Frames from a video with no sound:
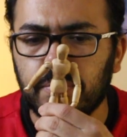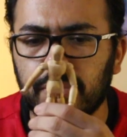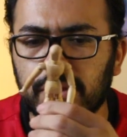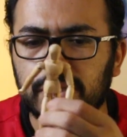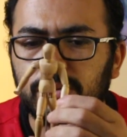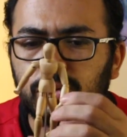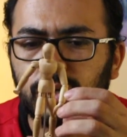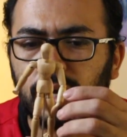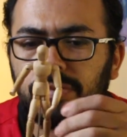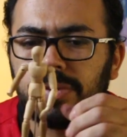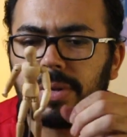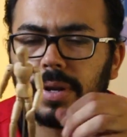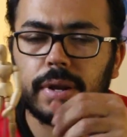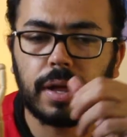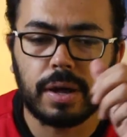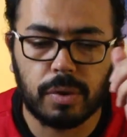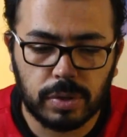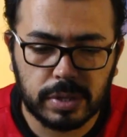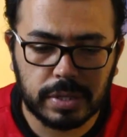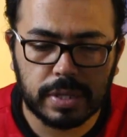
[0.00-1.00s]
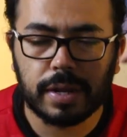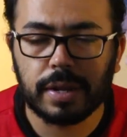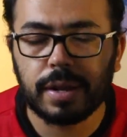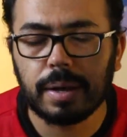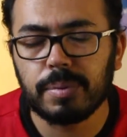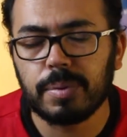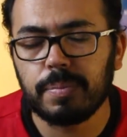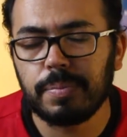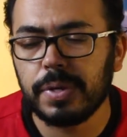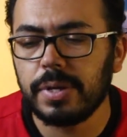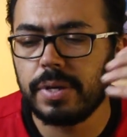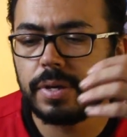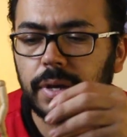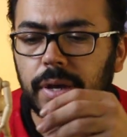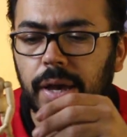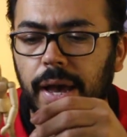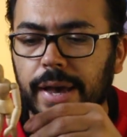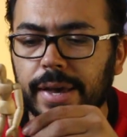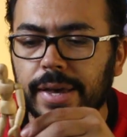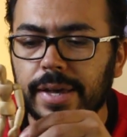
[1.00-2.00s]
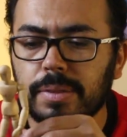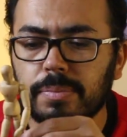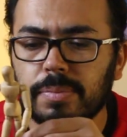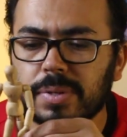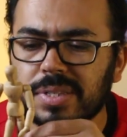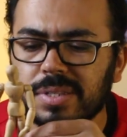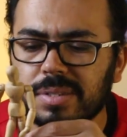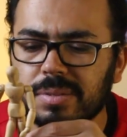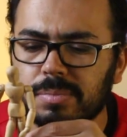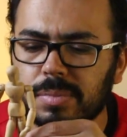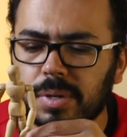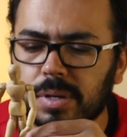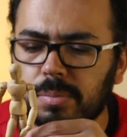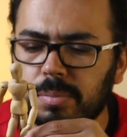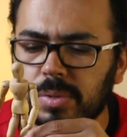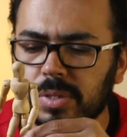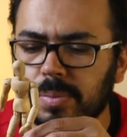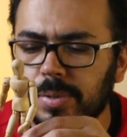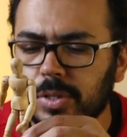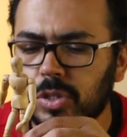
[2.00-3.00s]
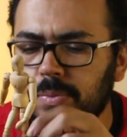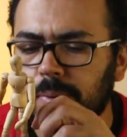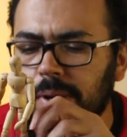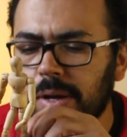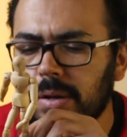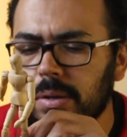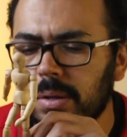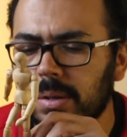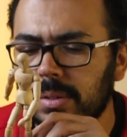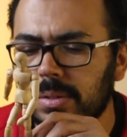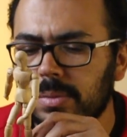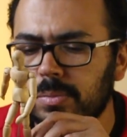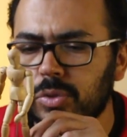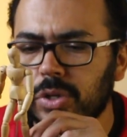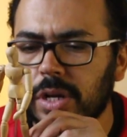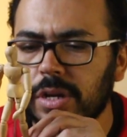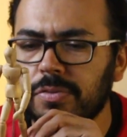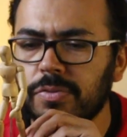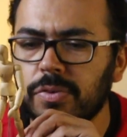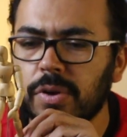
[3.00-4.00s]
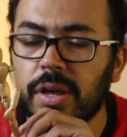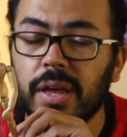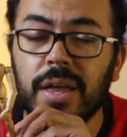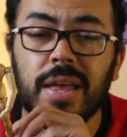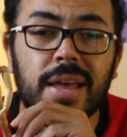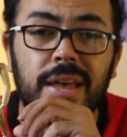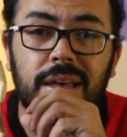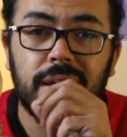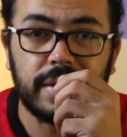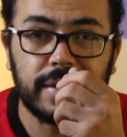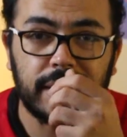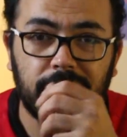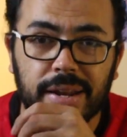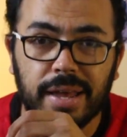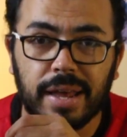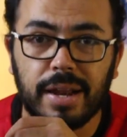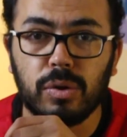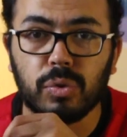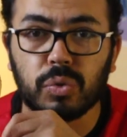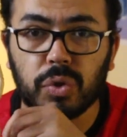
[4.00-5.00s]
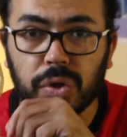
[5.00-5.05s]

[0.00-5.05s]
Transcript: بس مش عارف ان يعني انا حاولت ان انا اعمل بيه حاجات بس ما ظبطش معايا خالص مش عارف يعني هل له